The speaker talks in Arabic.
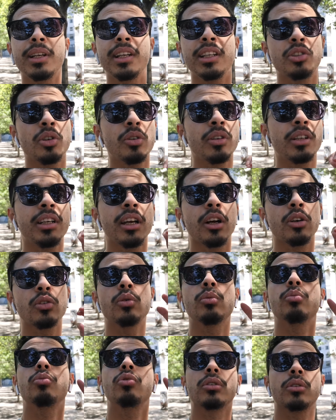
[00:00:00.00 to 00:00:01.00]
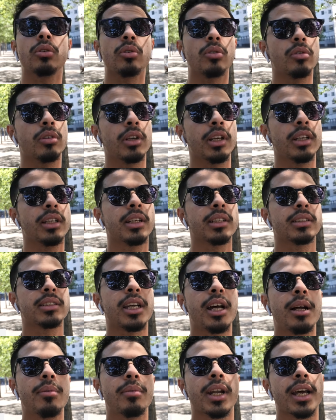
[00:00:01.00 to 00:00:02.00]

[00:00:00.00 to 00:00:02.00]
لي جون كياخذهم بويطو يعني كتقام